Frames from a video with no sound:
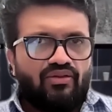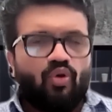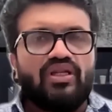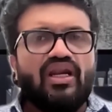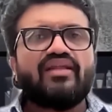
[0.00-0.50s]

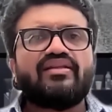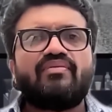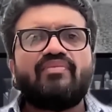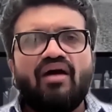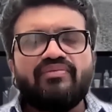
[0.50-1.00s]
தொழிலாளர்
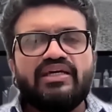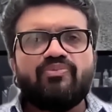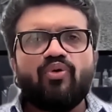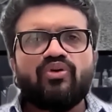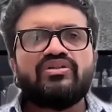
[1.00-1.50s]
தினமாக அமைய
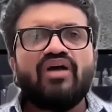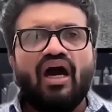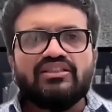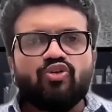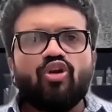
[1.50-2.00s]
போகிறது
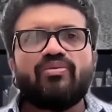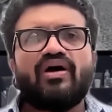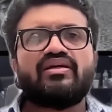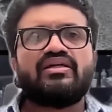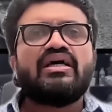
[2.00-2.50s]
அது தொடர்பான